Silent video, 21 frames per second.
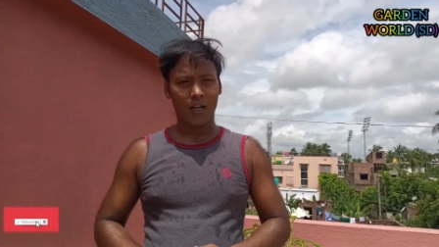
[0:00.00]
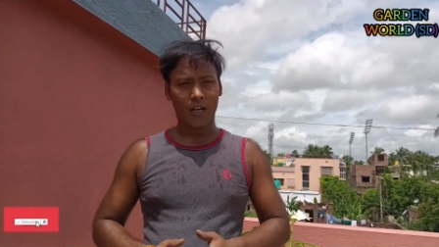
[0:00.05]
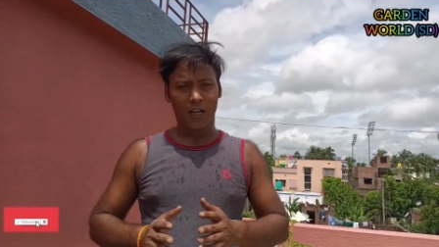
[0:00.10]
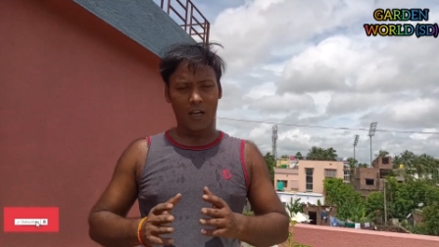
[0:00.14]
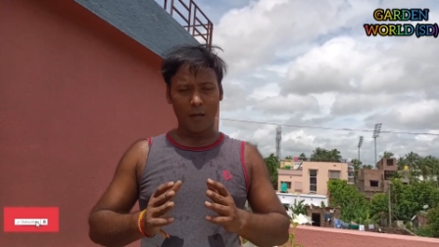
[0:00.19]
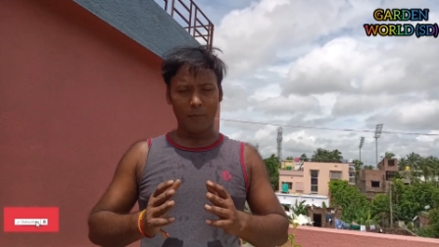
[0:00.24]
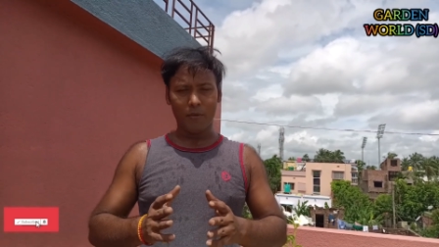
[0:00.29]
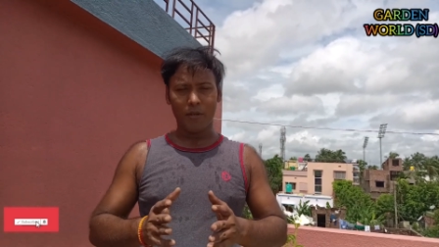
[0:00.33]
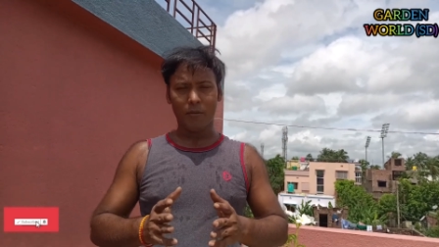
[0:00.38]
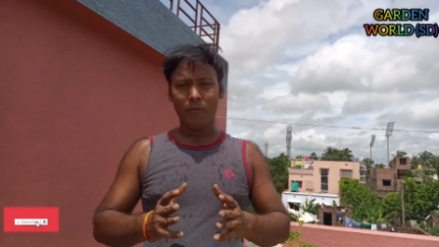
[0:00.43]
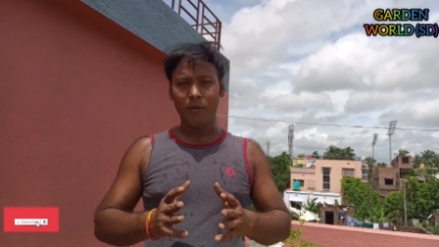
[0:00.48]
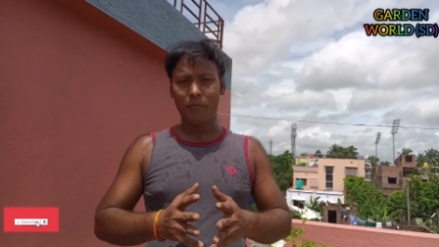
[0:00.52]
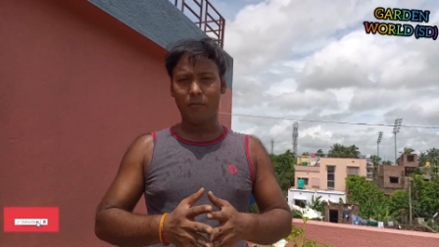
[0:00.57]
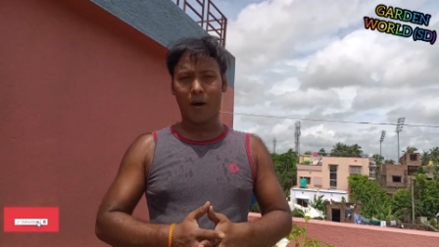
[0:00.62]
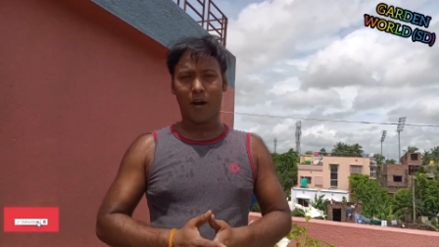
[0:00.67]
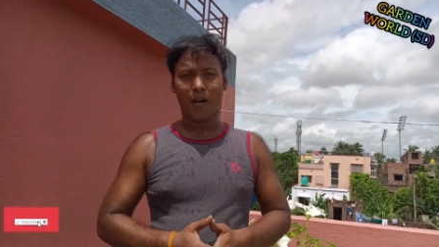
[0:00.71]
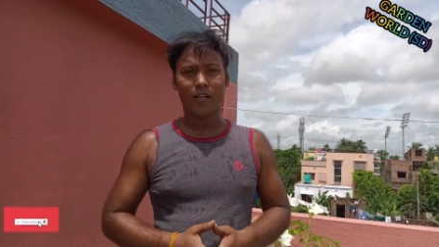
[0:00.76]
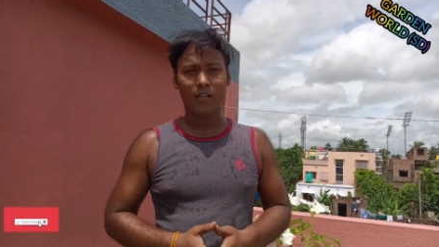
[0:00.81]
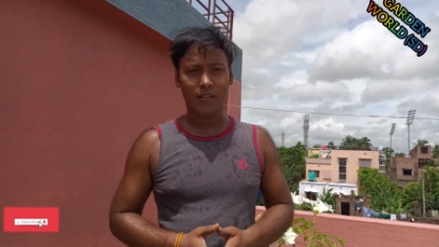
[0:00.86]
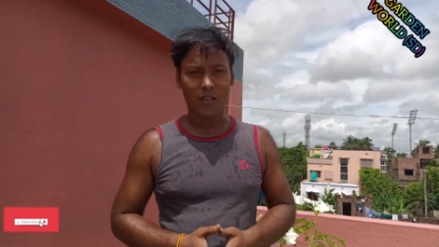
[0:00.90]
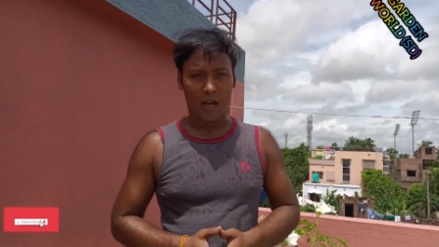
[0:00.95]
कभी भी
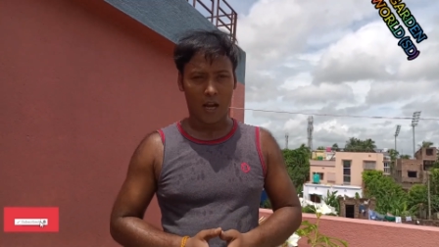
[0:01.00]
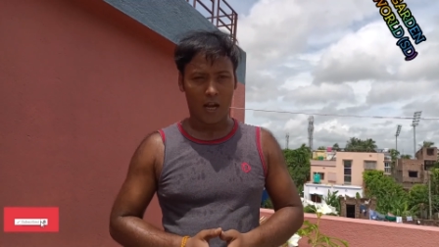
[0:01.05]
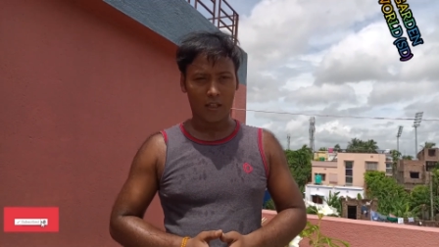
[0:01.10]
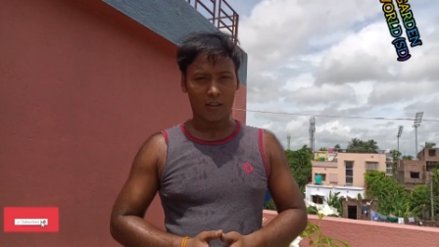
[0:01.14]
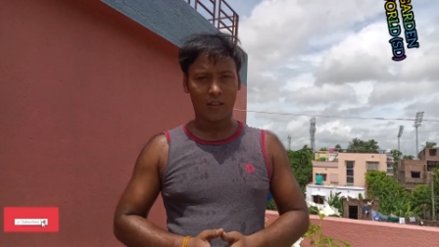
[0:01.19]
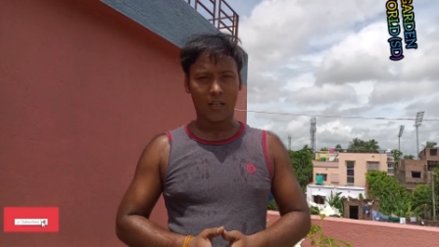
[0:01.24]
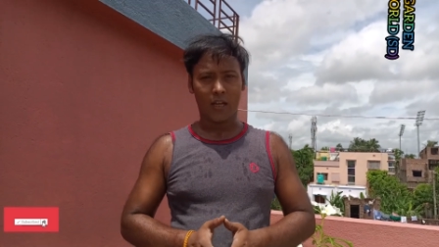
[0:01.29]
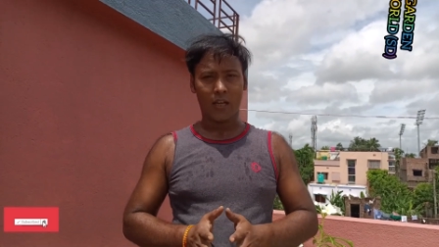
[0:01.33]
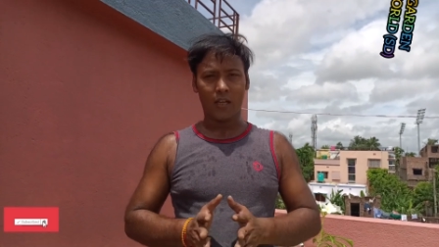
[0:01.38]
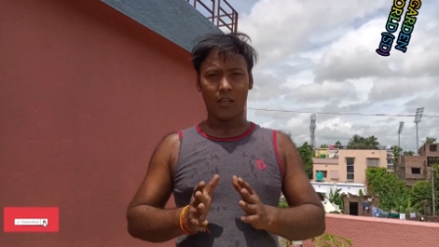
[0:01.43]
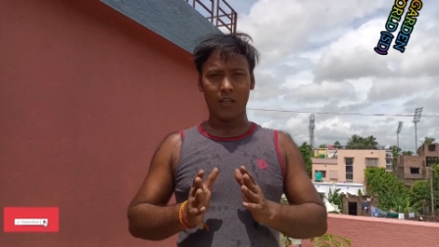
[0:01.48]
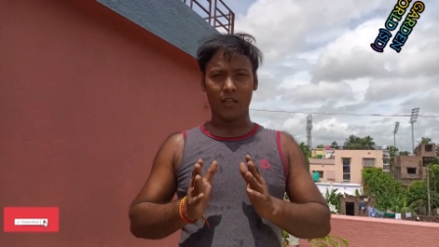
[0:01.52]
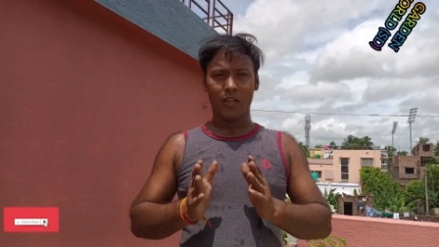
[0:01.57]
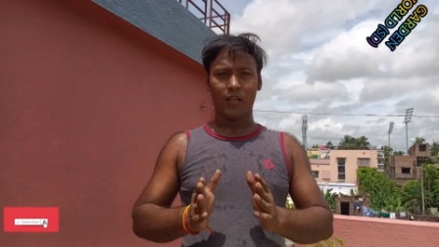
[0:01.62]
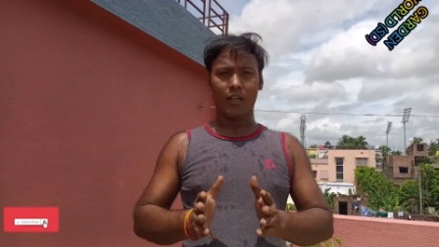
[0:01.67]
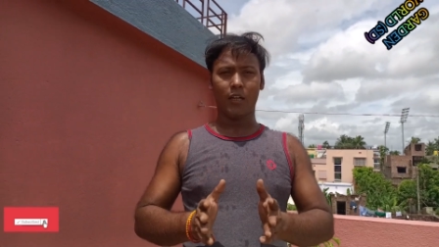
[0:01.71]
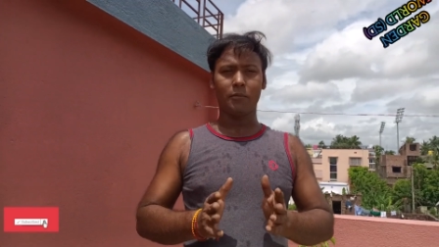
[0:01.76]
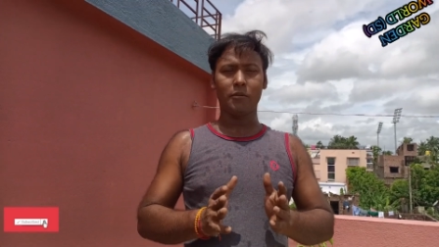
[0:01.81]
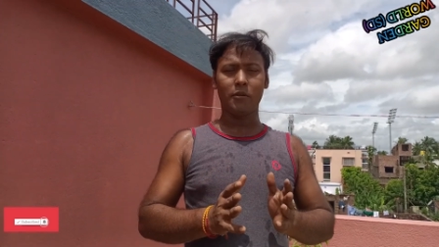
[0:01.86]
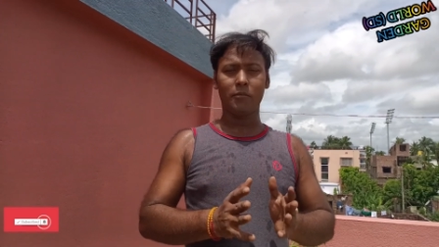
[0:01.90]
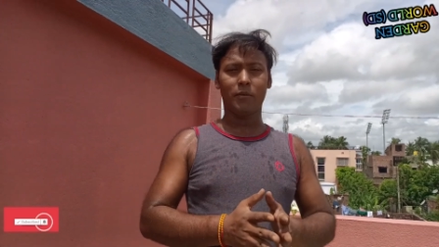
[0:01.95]
बारिश आता है
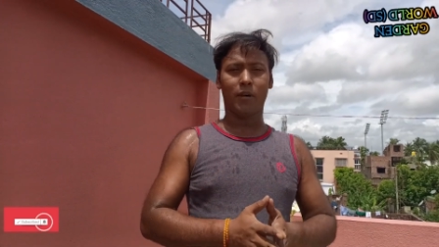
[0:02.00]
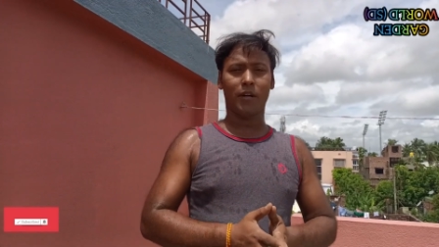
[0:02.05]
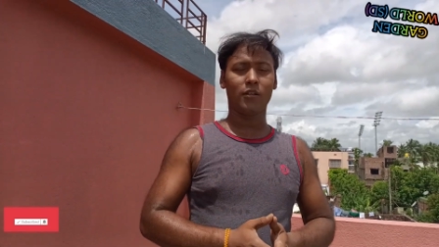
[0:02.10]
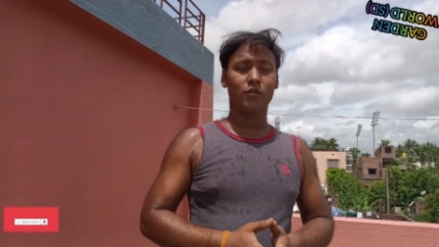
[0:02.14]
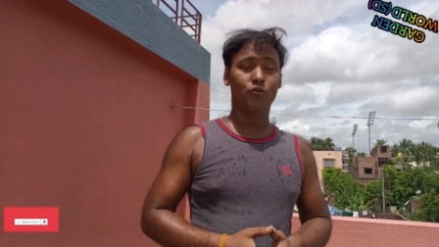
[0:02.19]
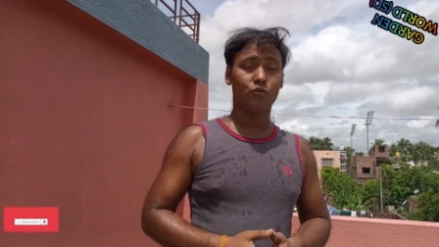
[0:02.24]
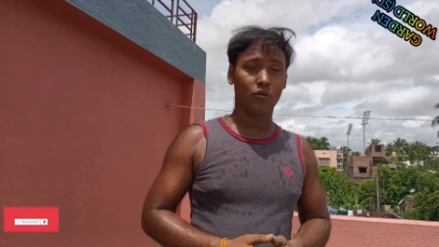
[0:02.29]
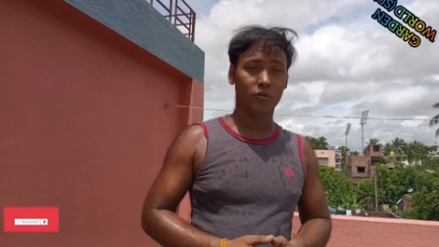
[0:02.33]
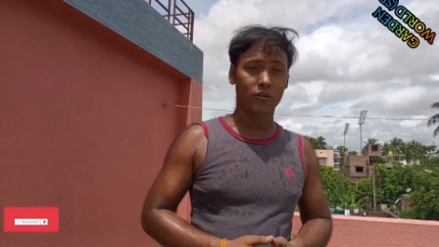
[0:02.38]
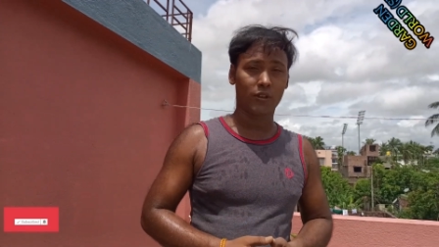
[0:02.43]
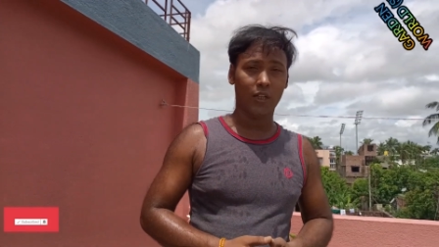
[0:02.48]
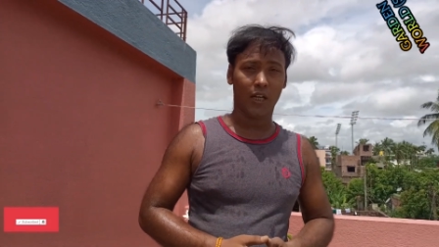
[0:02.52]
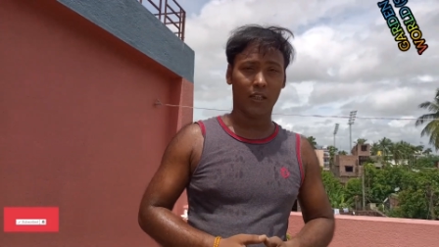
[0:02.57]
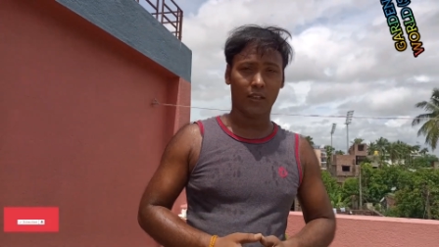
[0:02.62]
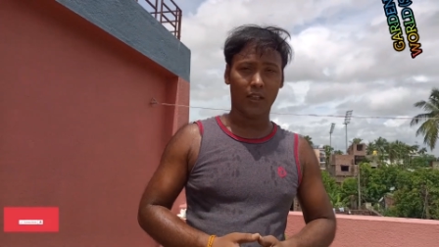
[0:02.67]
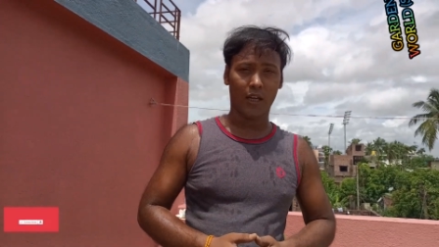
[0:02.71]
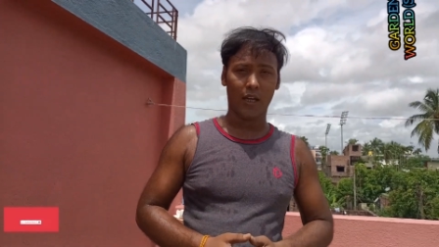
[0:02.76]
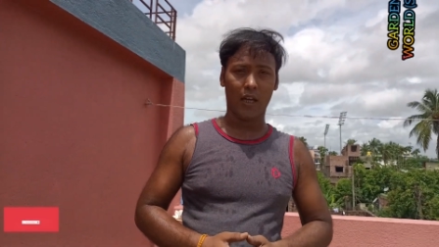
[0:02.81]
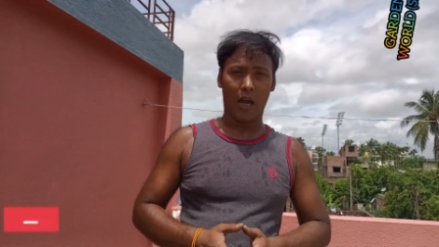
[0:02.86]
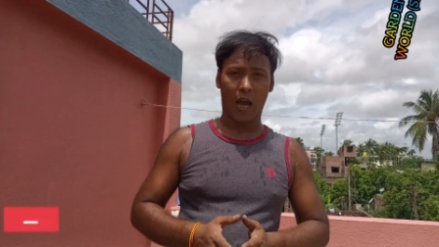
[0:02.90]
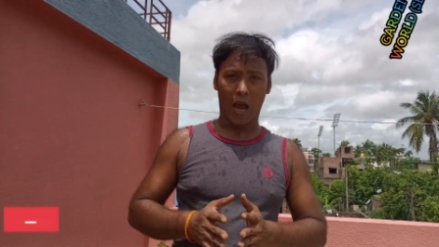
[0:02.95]
कभी बारिश रुक जाता
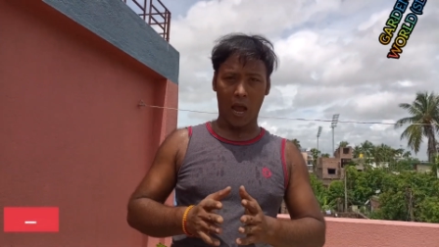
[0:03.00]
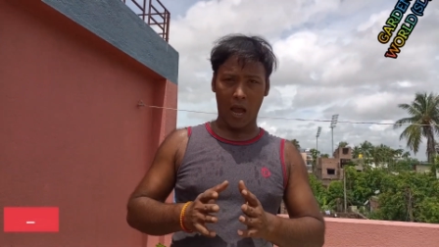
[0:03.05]
है